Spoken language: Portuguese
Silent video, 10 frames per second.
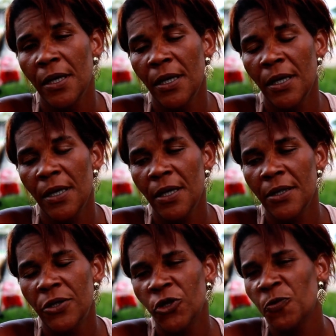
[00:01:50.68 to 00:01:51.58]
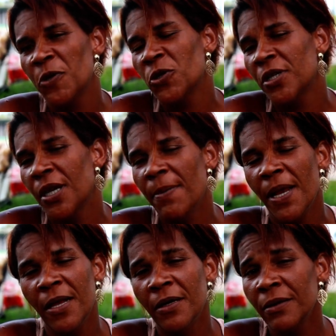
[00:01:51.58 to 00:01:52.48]
e tinha umas pessoas
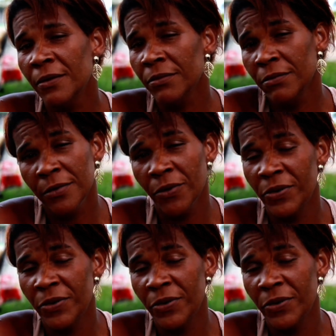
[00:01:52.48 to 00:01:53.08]
trabalhando e